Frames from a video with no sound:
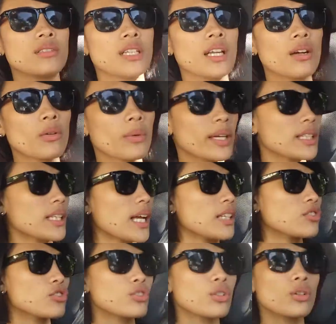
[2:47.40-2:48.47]
biglang kwenta
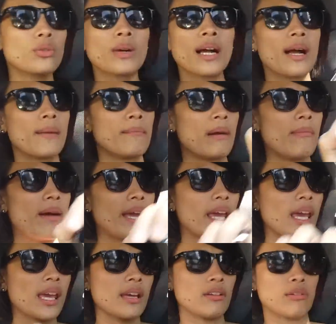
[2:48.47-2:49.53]
ang jowa,
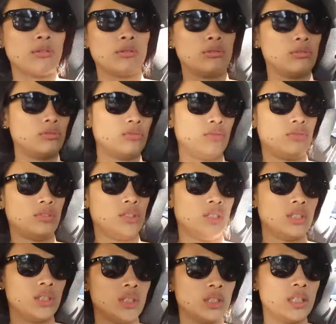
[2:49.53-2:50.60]
babaero,
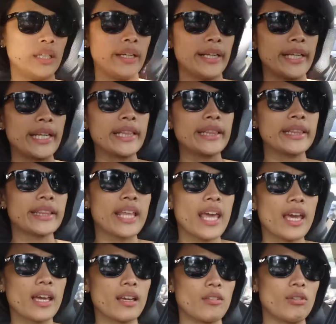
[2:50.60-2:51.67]

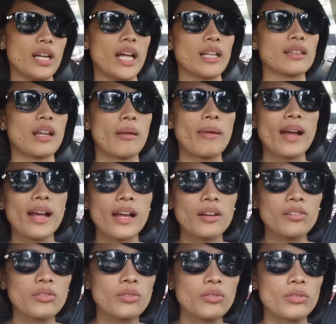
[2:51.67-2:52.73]
lintik, walang
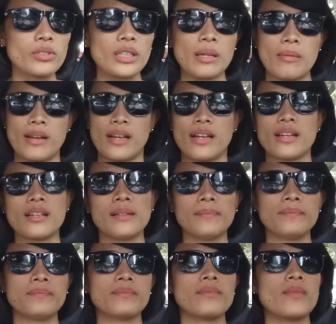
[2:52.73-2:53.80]
trabaho, di ba?
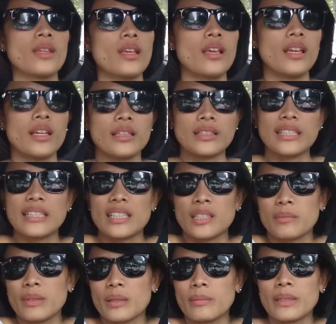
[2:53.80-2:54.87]
Hindi
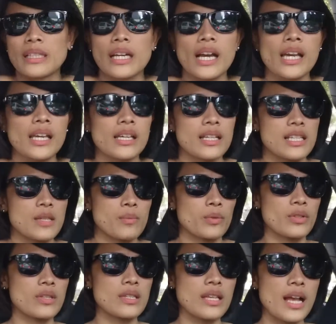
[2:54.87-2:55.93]
nagbibigay,
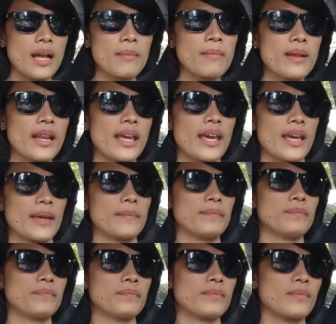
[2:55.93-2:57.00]
irresponsible.
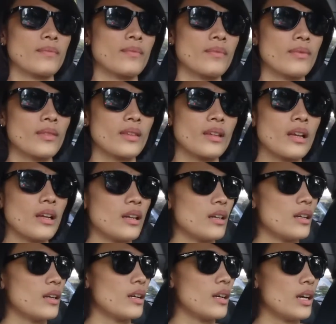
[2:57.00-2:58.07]

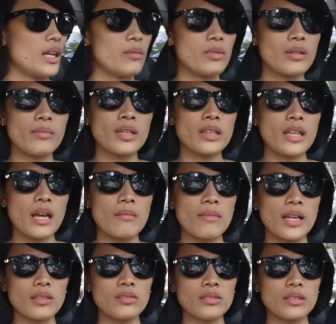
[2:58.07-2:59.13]
Alam mo naman yung
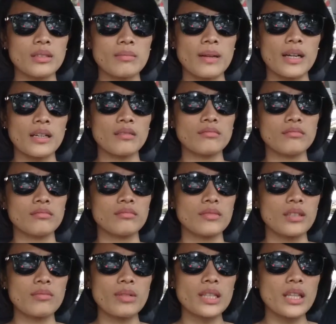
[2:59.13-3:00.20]
tama dun, di ba?
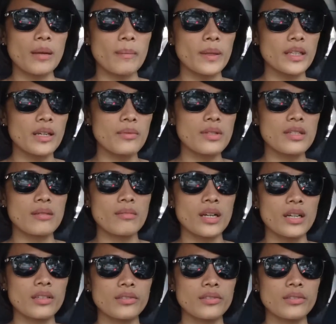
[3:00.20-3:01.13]
Ano bang dapat gawin sa mga